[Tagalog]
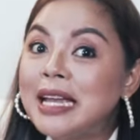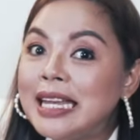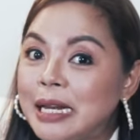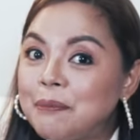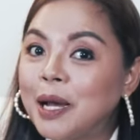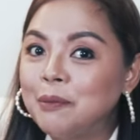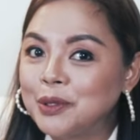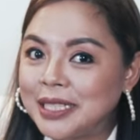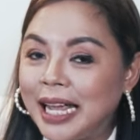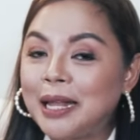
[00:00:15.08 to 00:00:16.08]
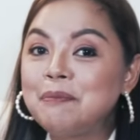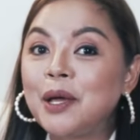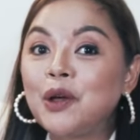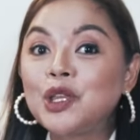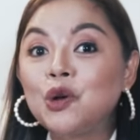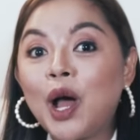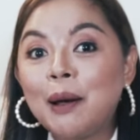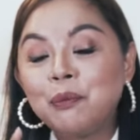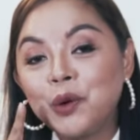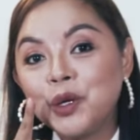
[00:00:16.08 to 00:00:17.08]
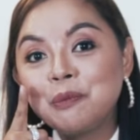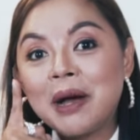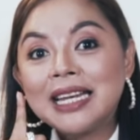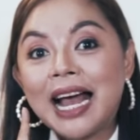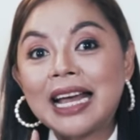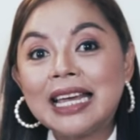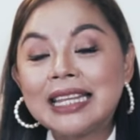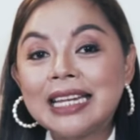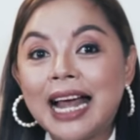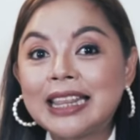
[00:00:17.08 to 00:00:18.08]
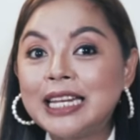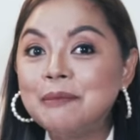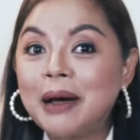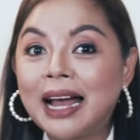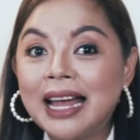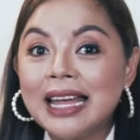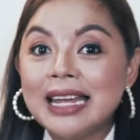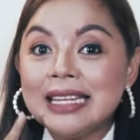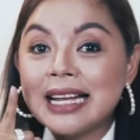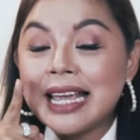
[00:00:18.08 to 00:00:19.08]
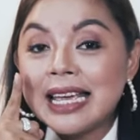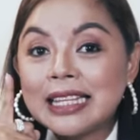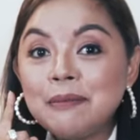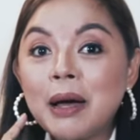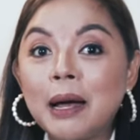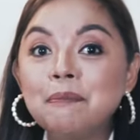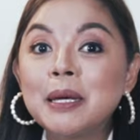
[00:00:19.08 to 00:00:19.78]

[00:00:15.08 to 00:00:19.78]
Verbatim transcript: mahirap gamutin, pero ito nga po yung mga nakikita natin ng mga nangingiti, mga